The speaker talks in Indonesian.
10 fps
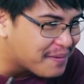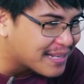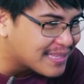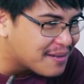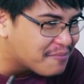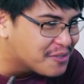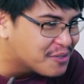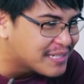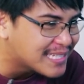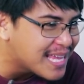partnya
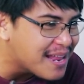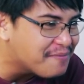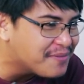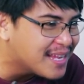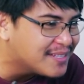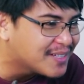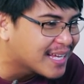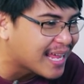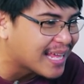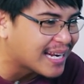munculnya selfie dan
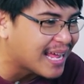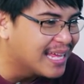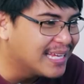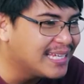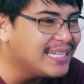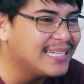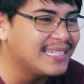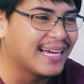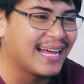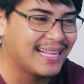juga Rara. Ini
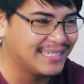dia.